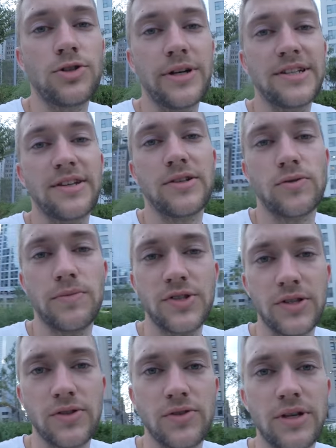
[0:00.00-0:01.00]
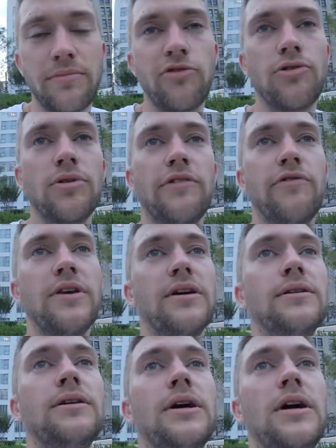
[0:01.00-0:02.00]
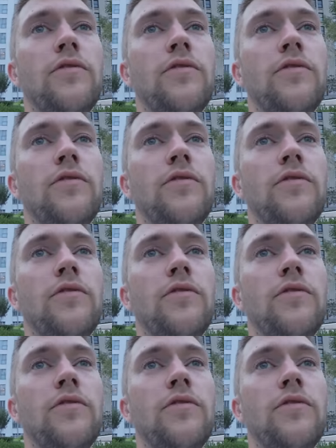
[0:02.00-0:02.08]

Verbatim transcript: Trade Center so ein bisschen zusammen fotografieren.